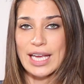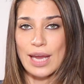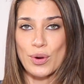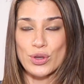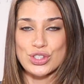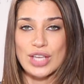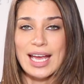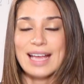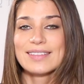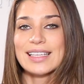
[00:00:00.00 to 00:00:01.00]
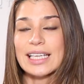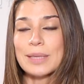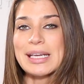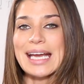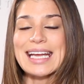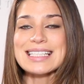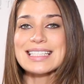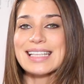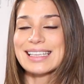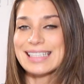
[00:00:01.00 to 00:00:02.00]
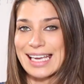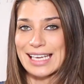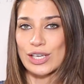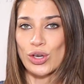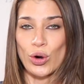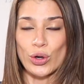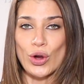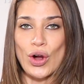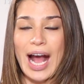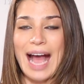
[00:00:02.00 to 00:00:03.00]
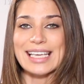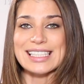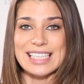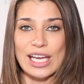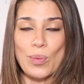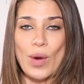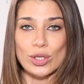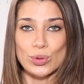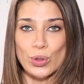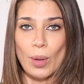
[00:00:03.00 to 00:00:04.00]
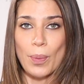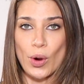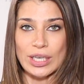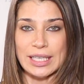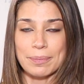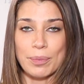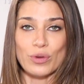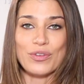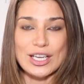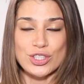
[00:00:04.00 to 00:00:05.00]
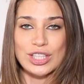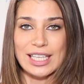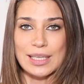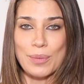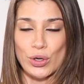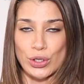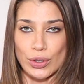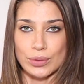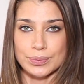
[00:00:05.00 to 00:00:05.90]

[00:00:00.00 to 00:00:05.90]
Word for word: Levos. Determinarán si detienen o no a Guillermo Arturo Poli por falso testimonio.